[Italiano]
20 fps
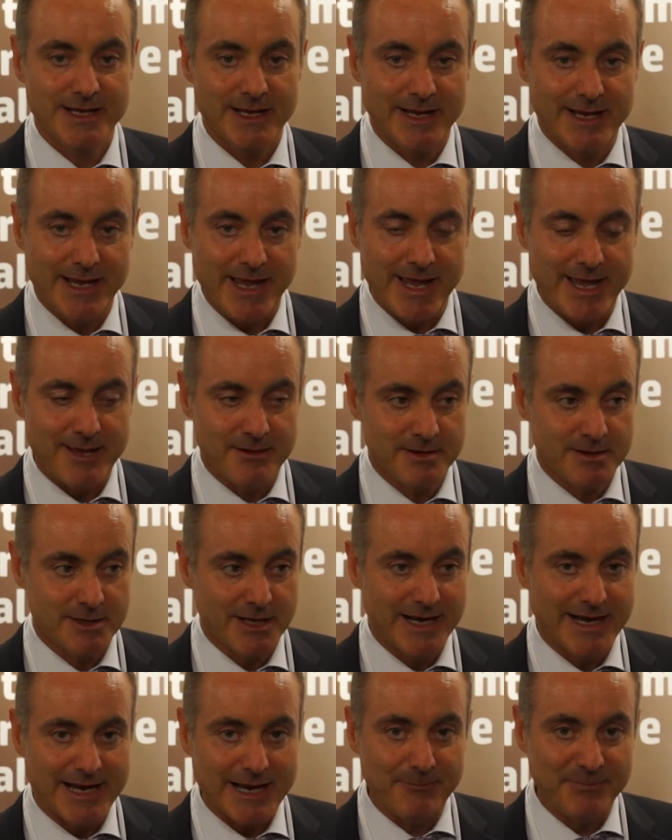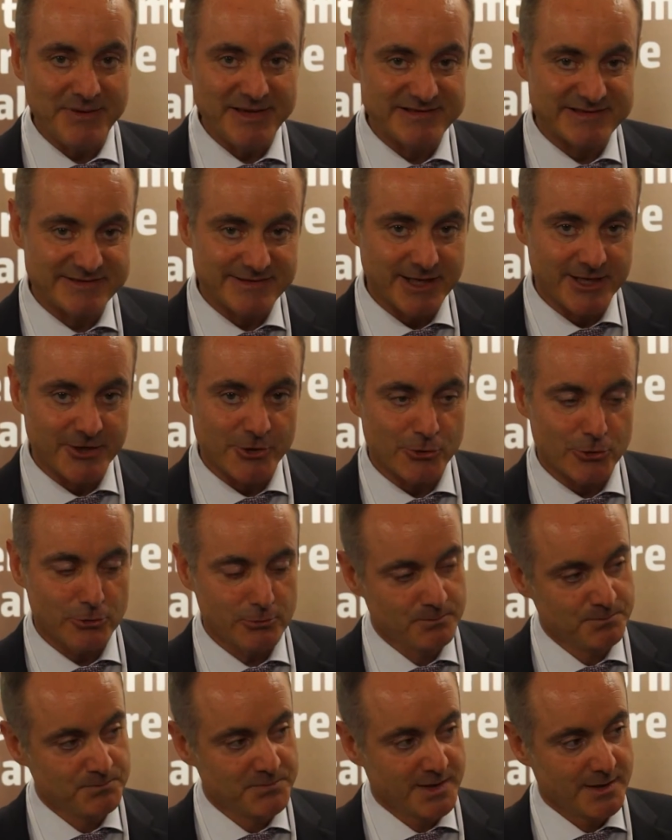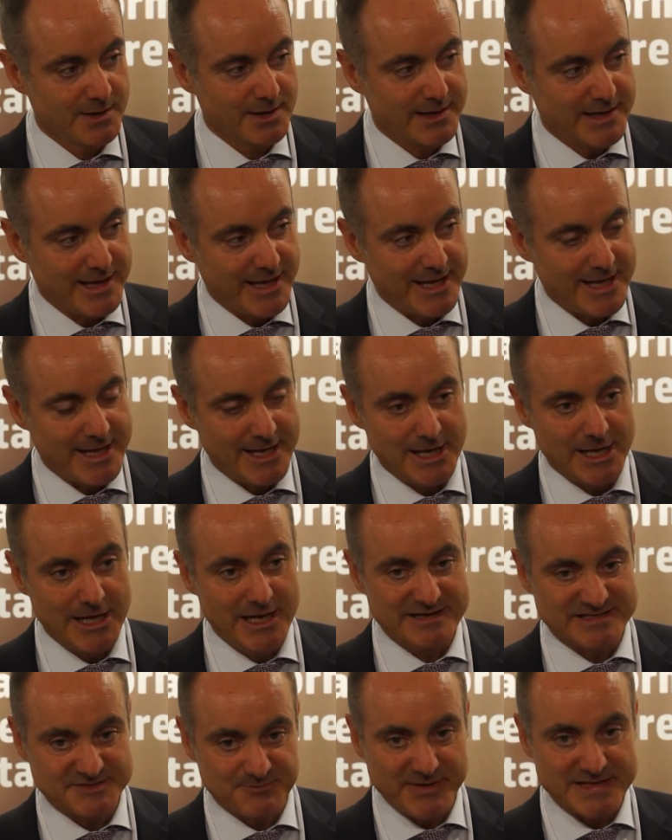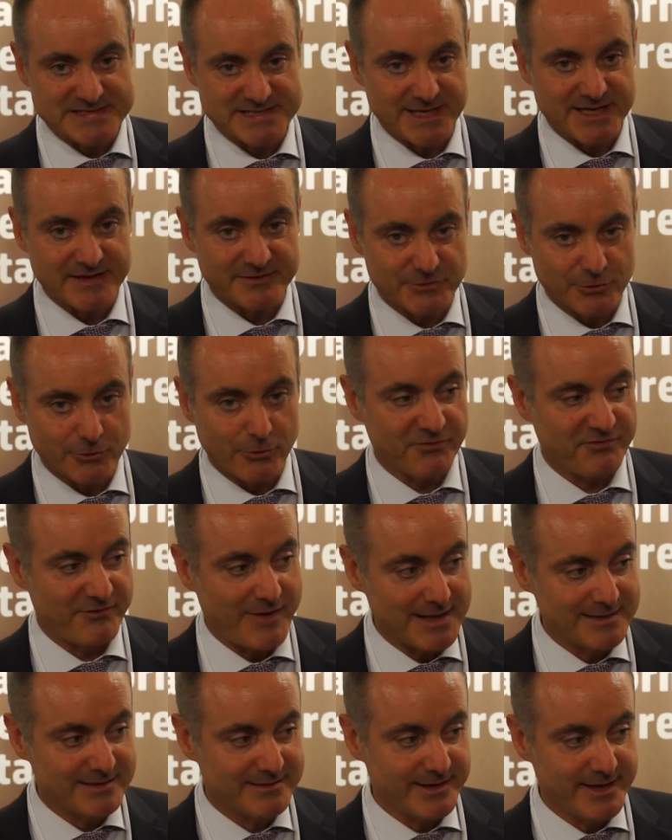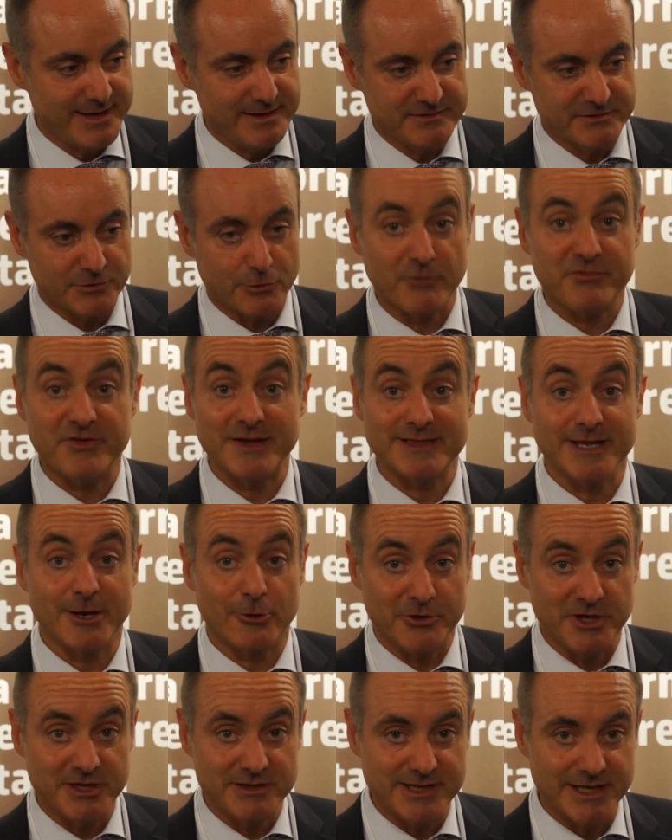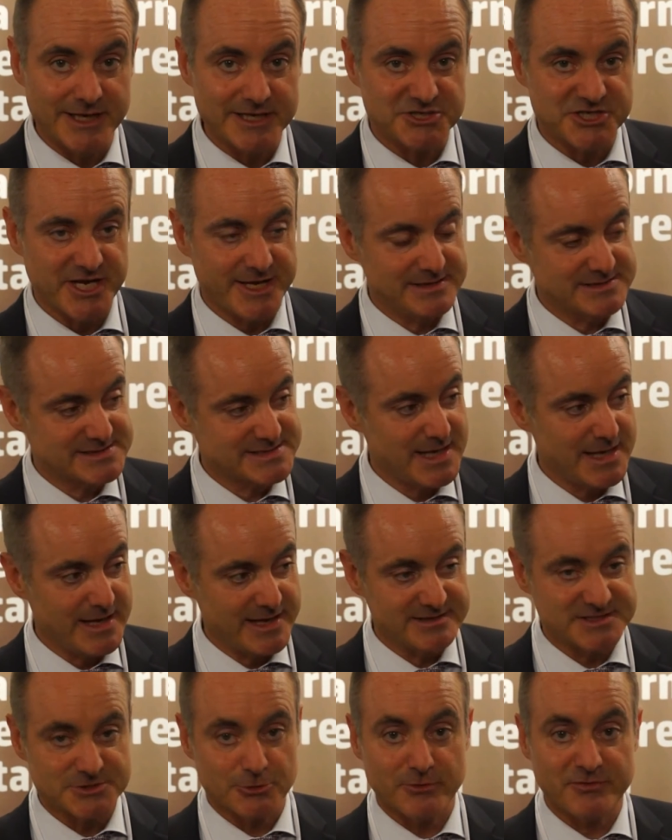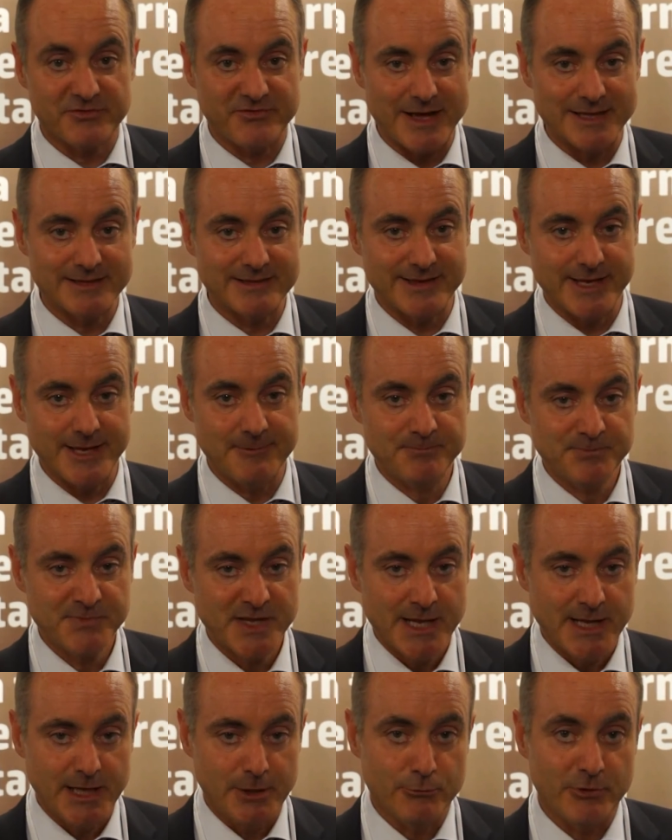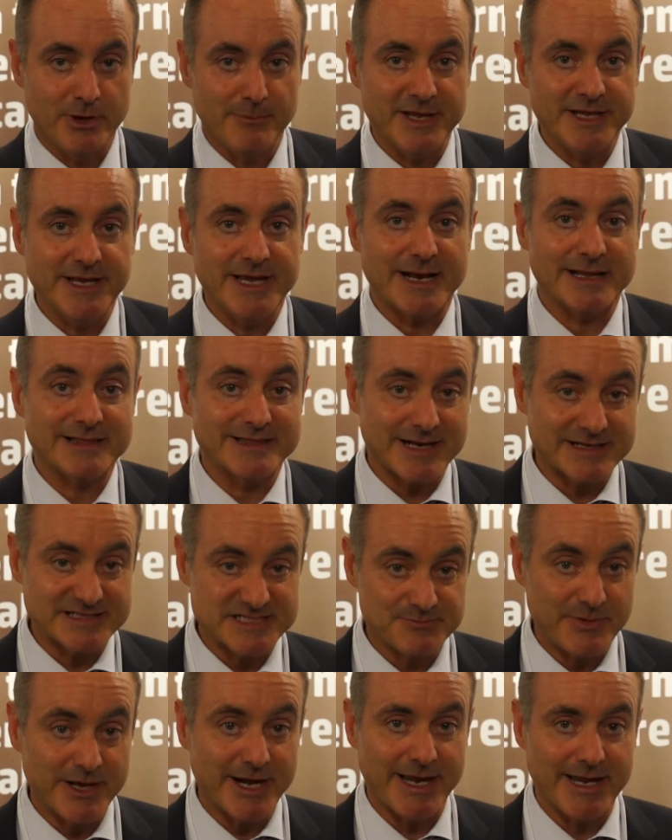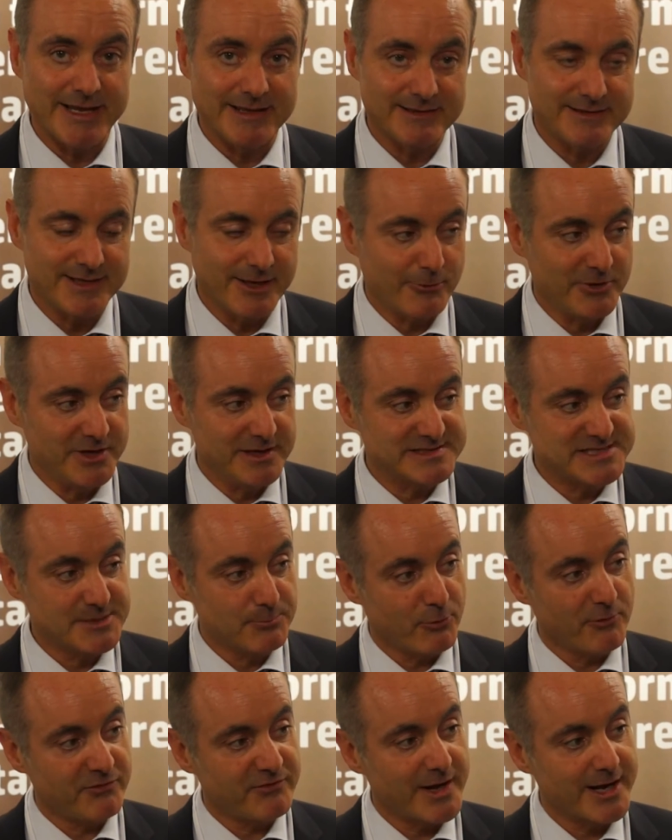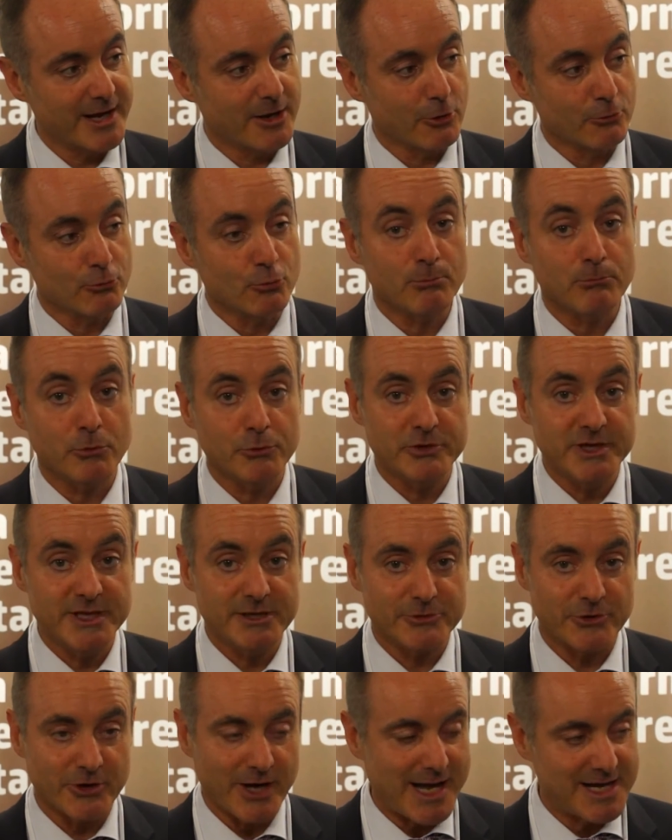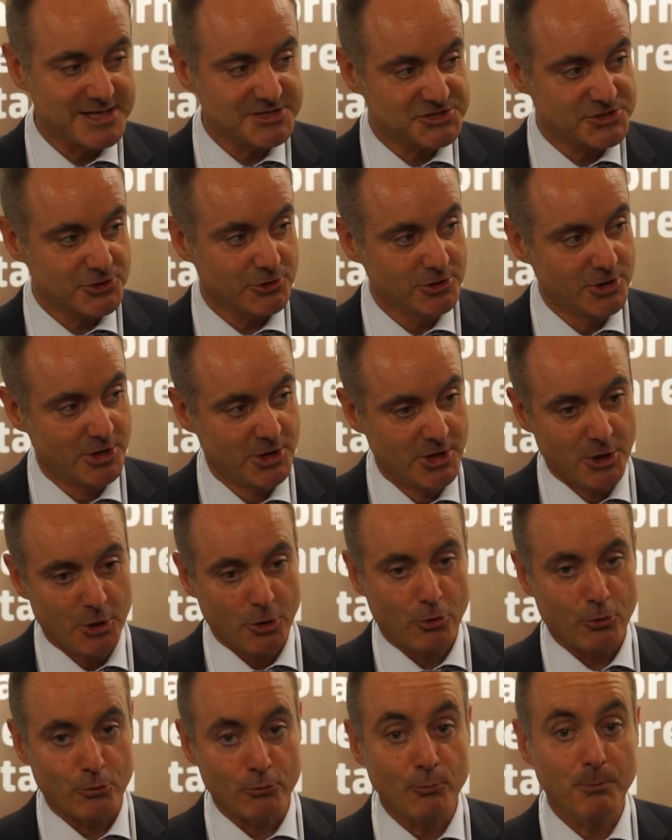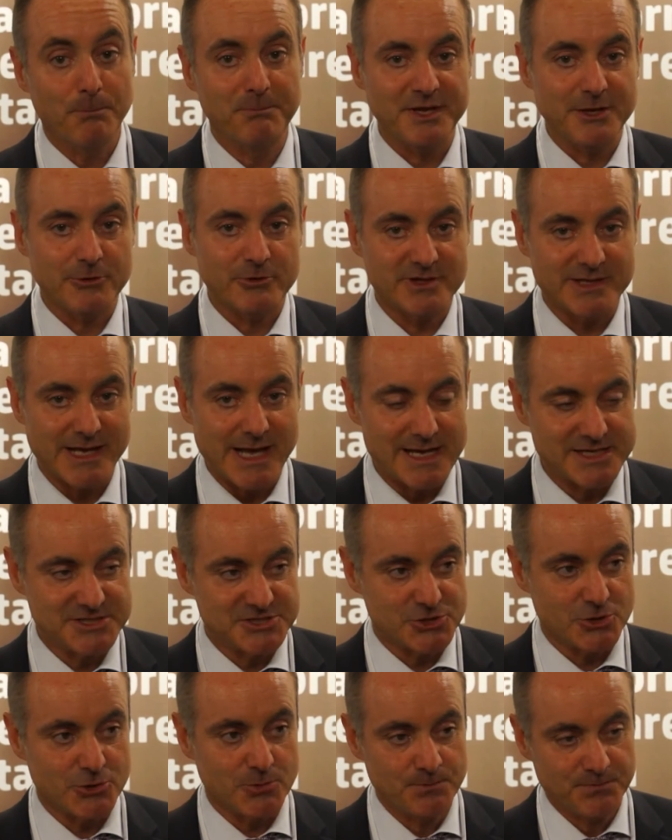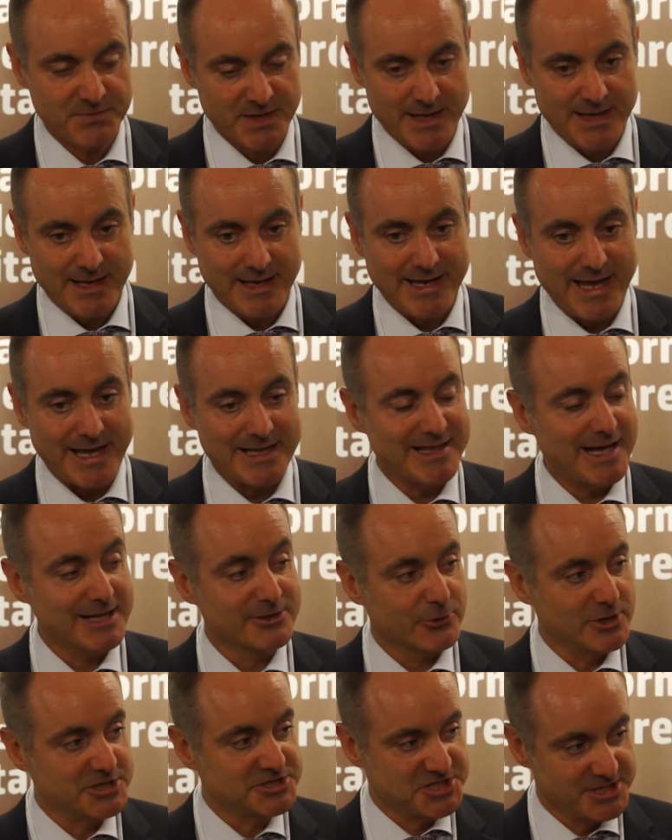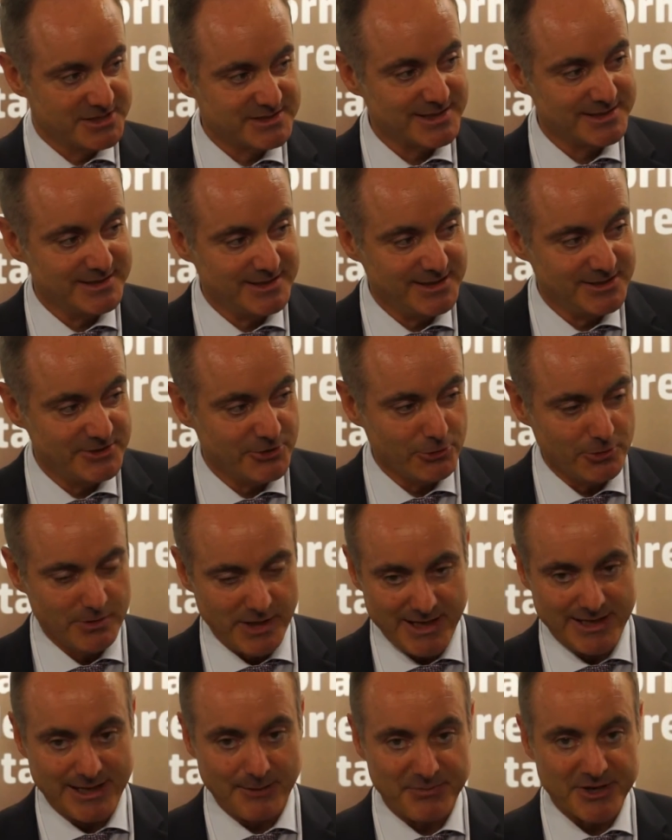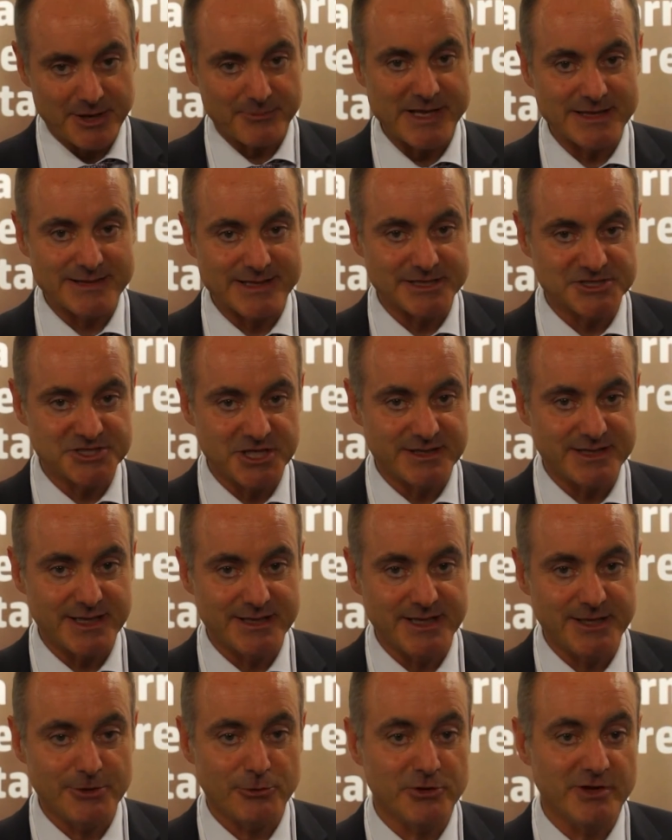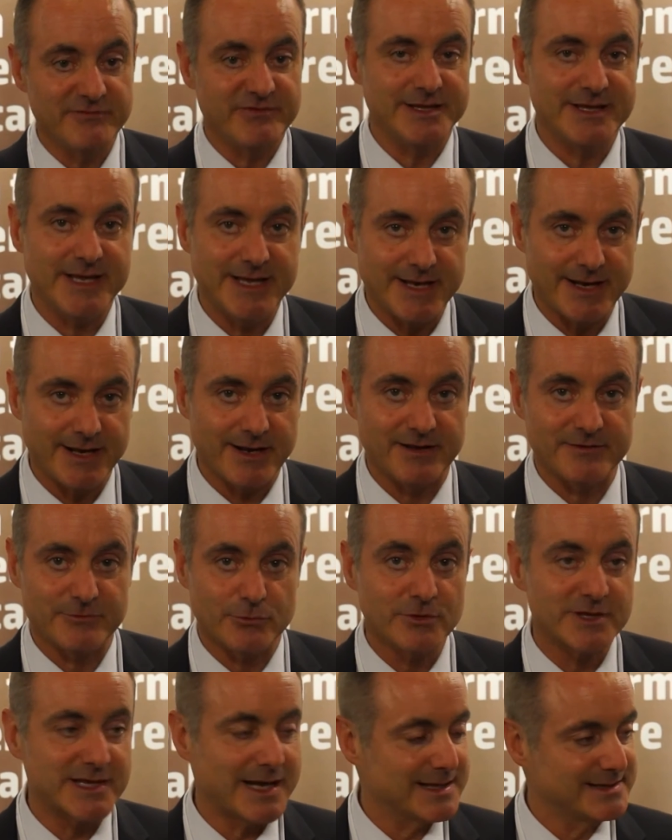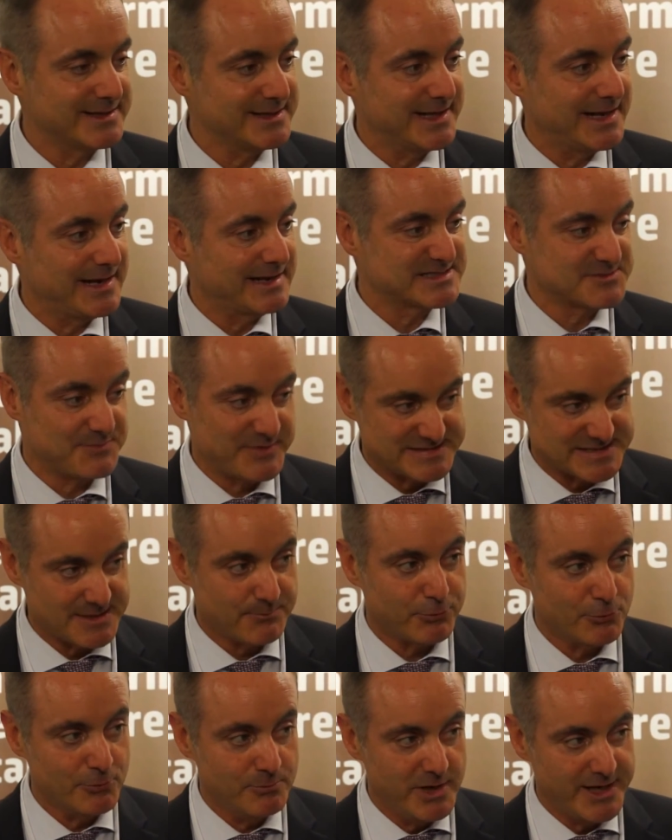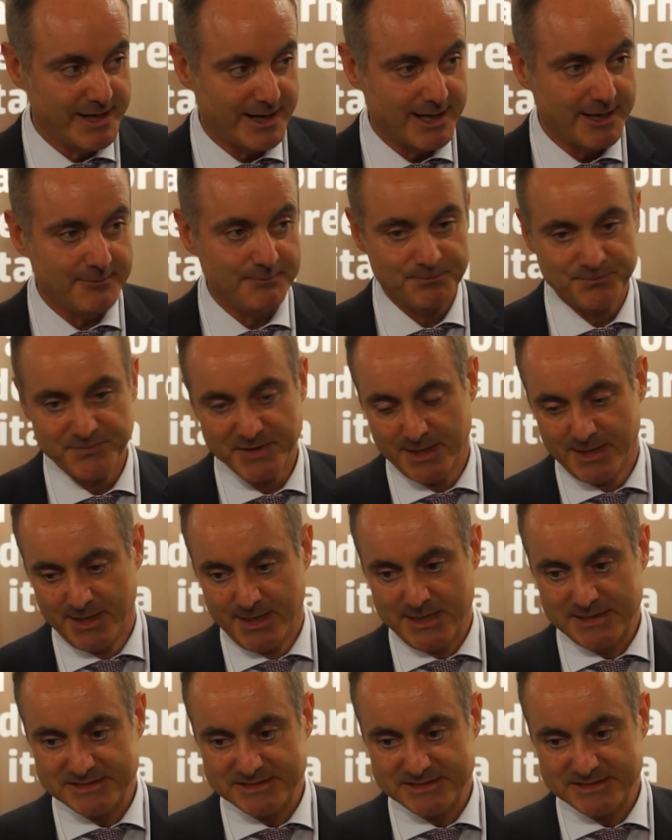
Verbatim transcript: che capiscano che le spese che sono fatte sono fatte con intelligenza e sono fatte in una maniera trasparente, quindi si può fare con un monitoraggio, con un pilotaggio che è dato al cittadino e che permette al cittadino di vedere i risultati della spesa pubblica.